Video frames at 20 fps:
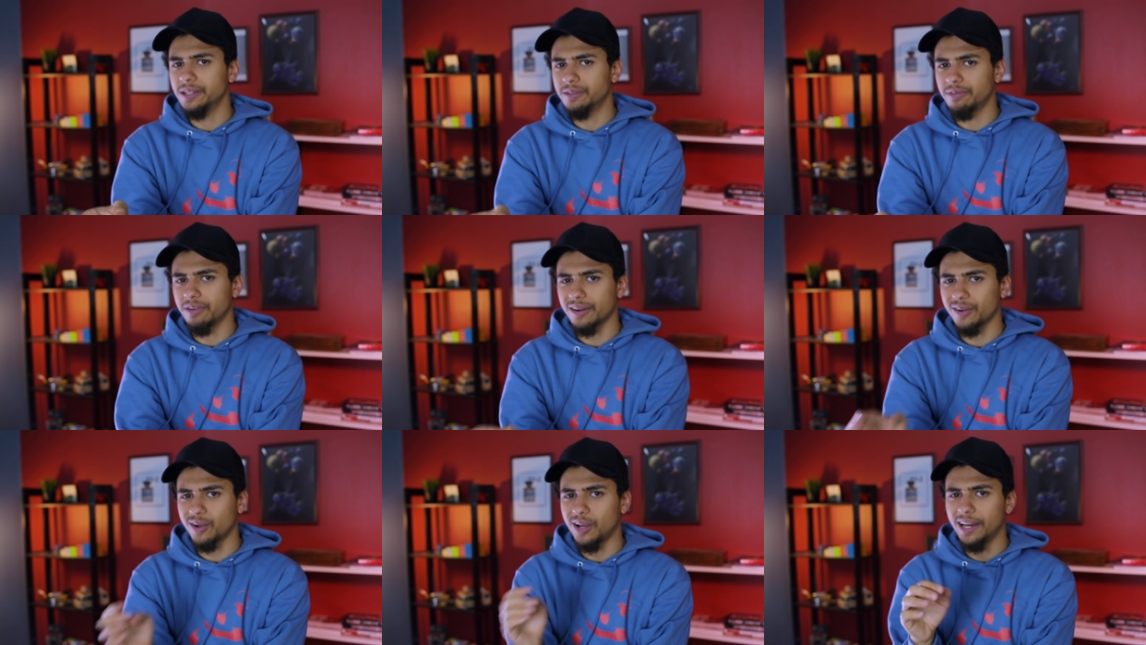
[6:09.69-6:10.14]

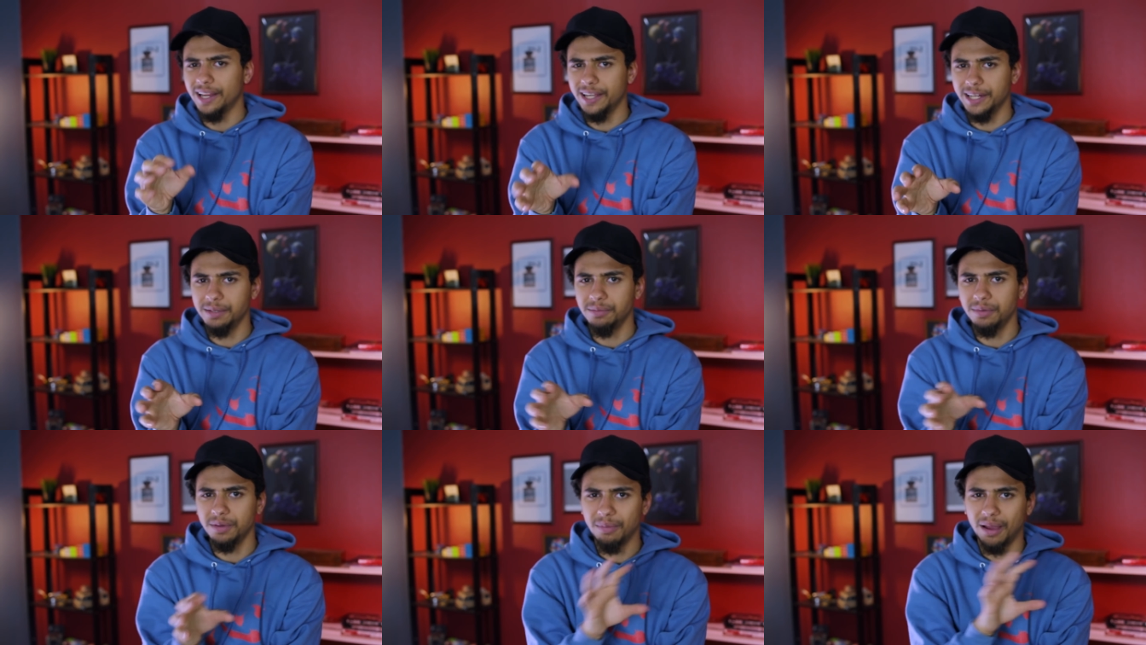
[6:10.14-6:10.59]
يتفرجوا على
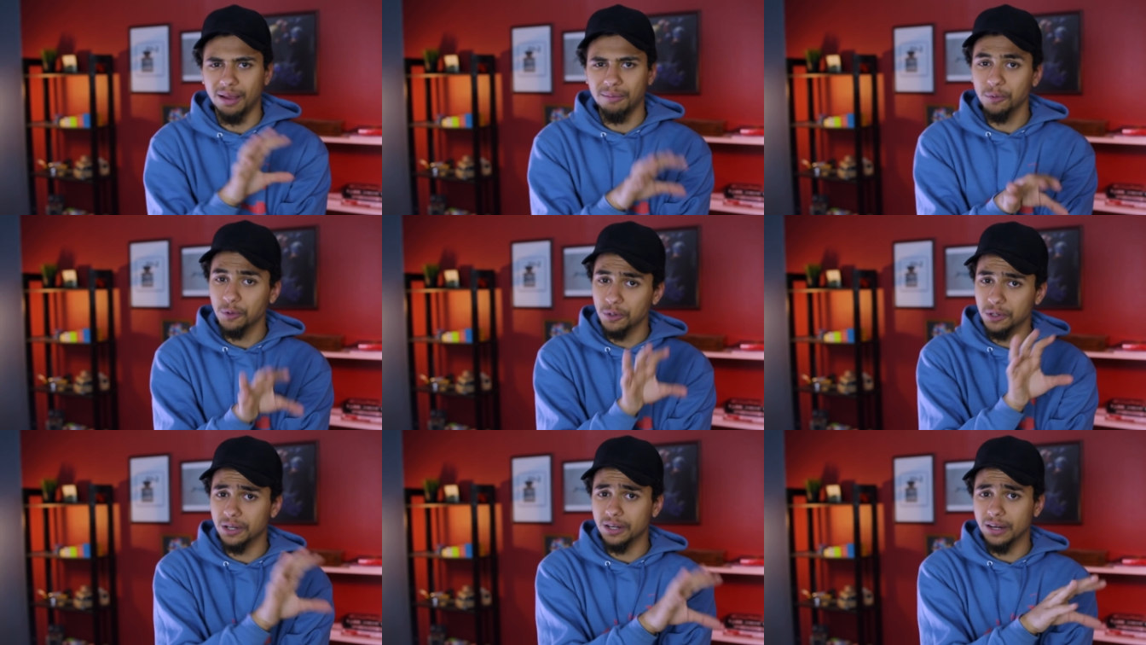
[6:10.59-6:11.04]
انمي
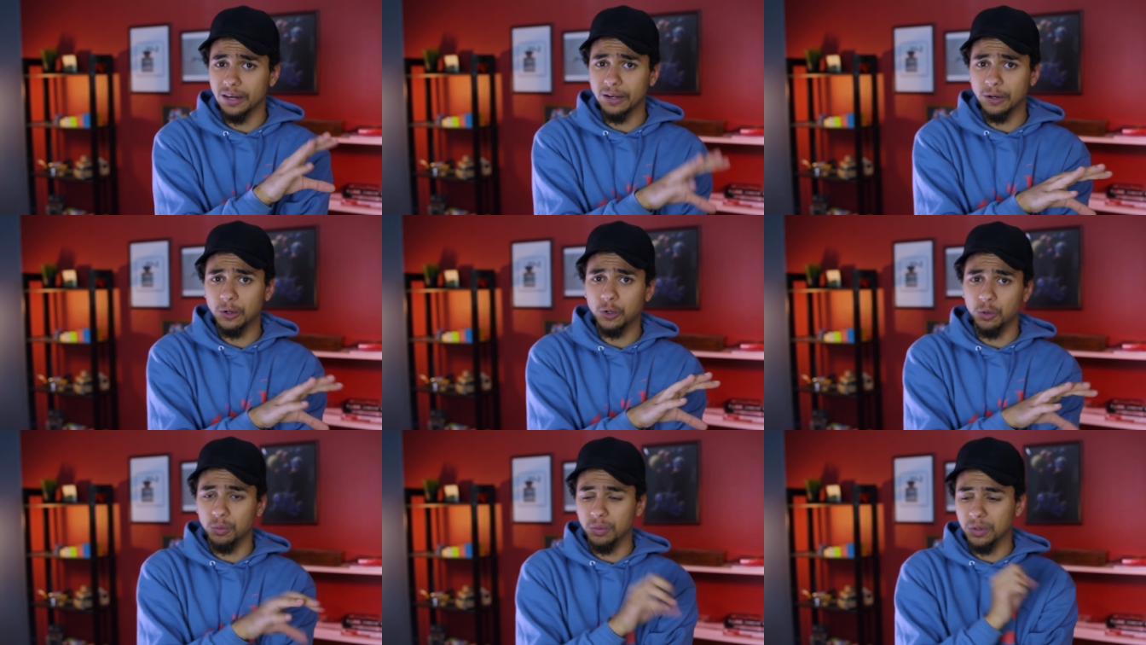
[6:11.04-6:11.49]
معمول
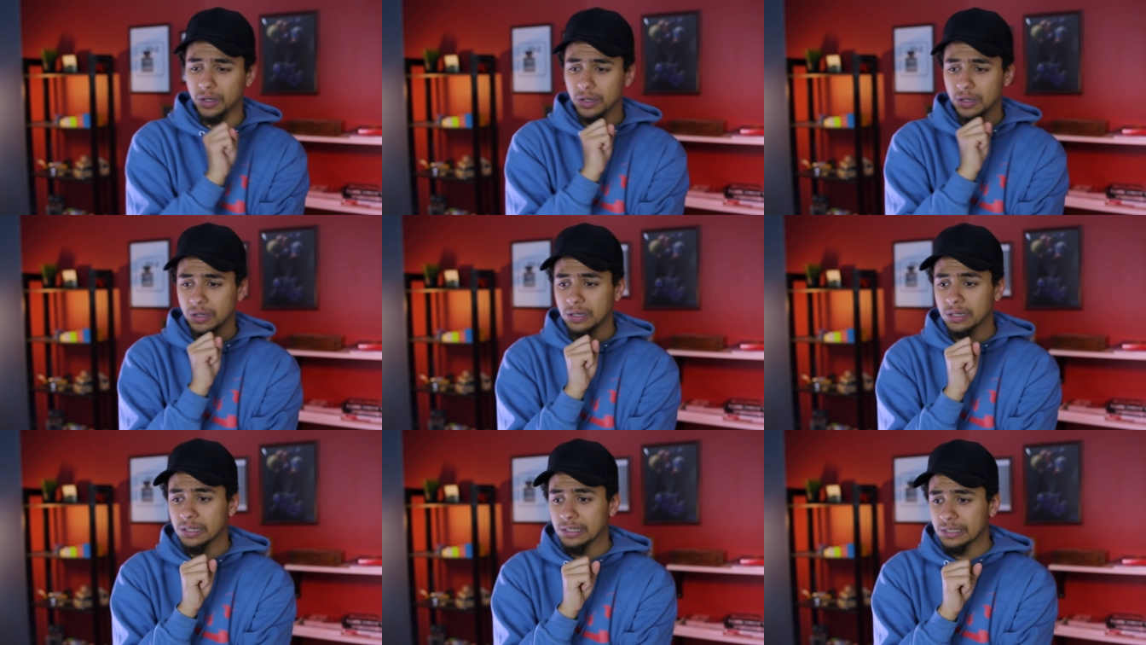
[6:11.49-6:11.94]

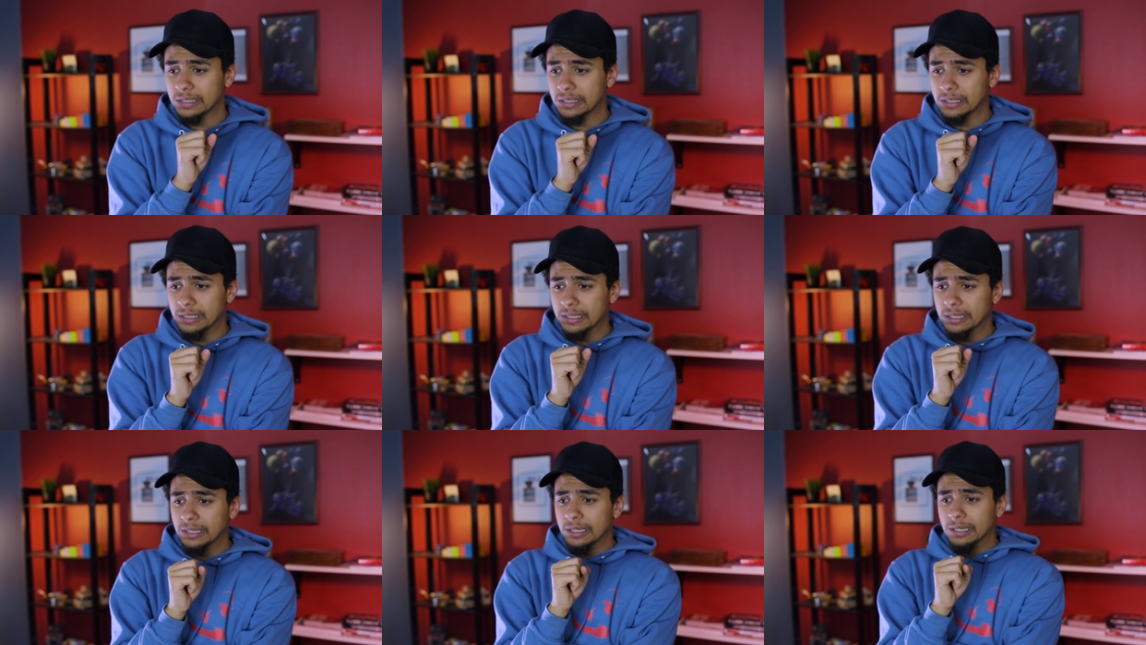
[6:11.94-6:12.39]
للكبار
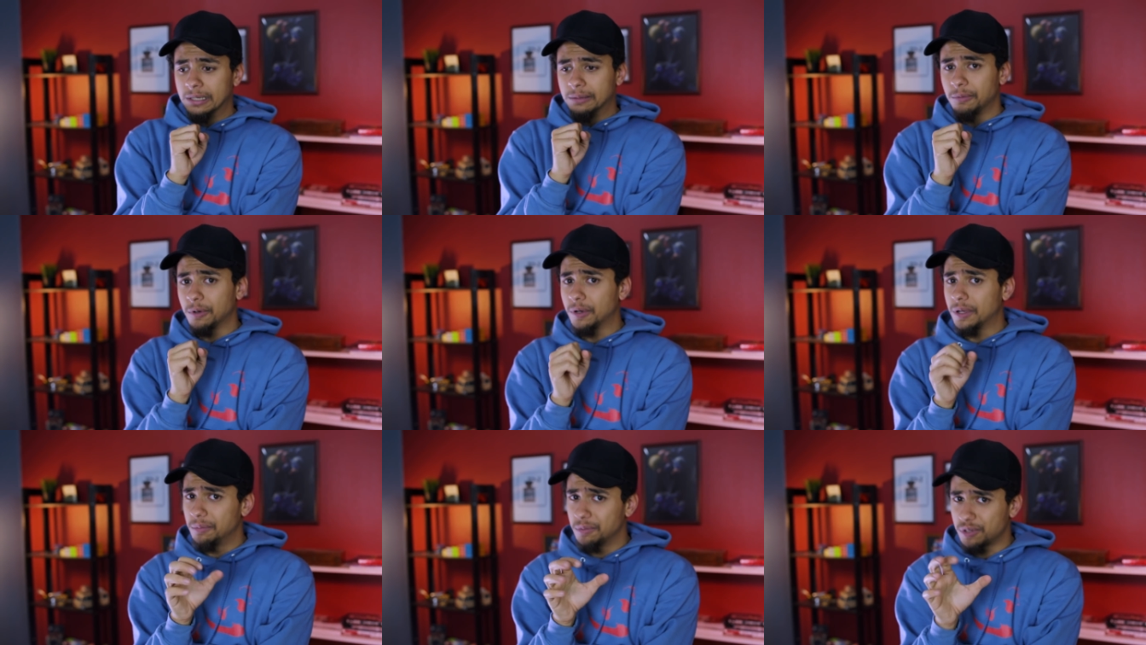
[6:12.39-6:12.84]

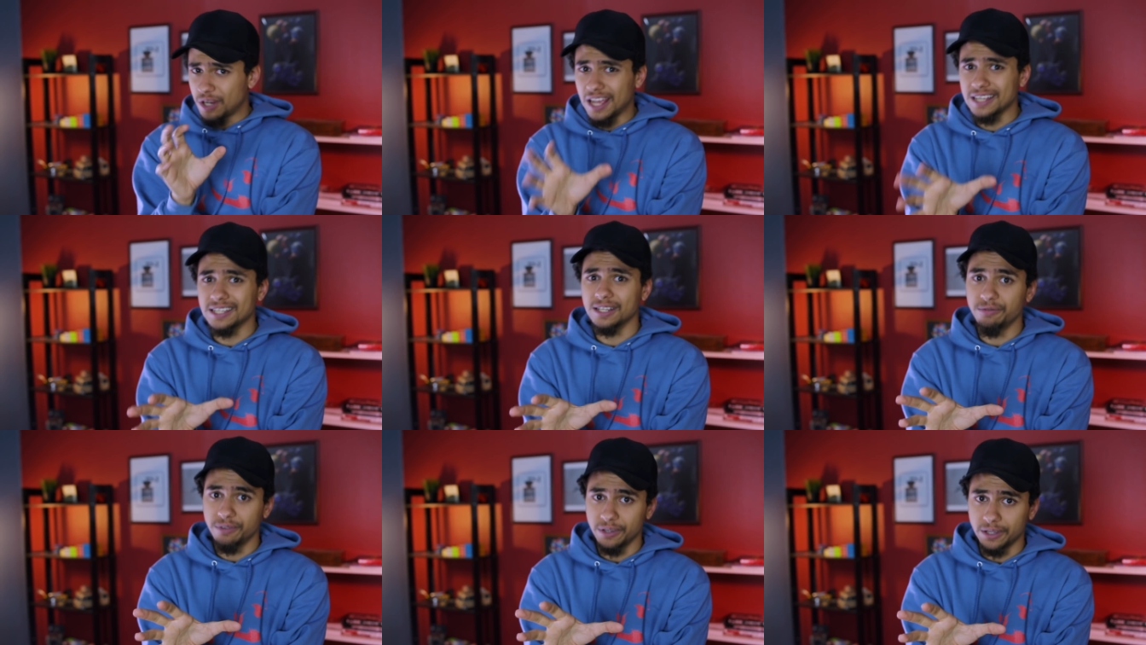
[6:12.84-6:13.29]
ممكن مش
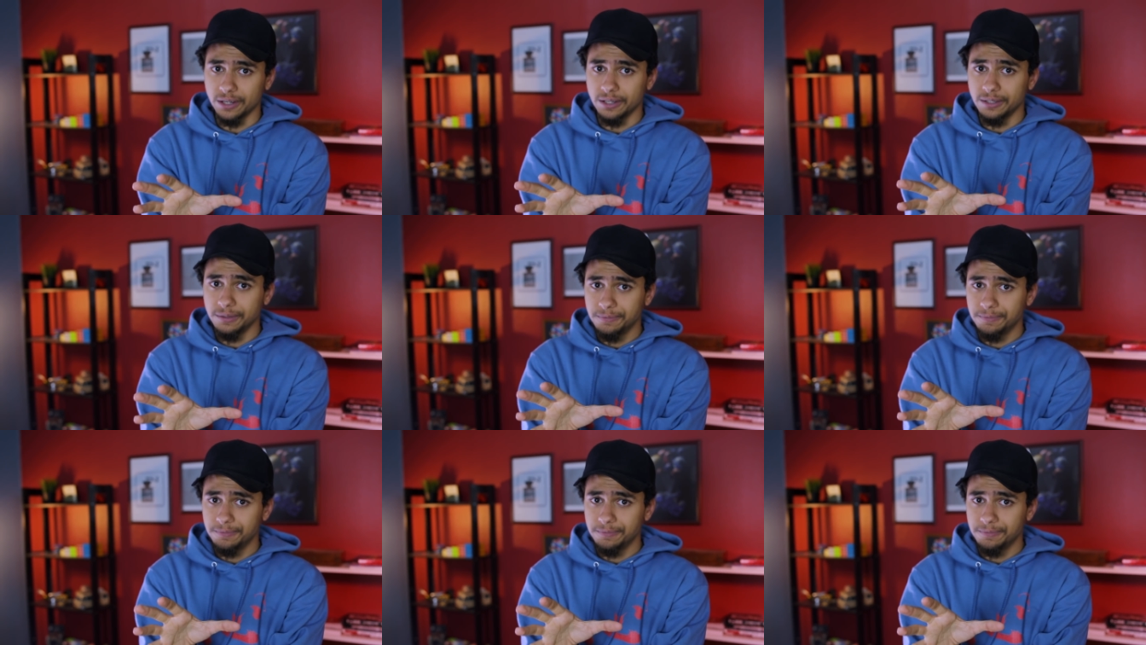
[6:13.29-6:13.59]
احسن فكره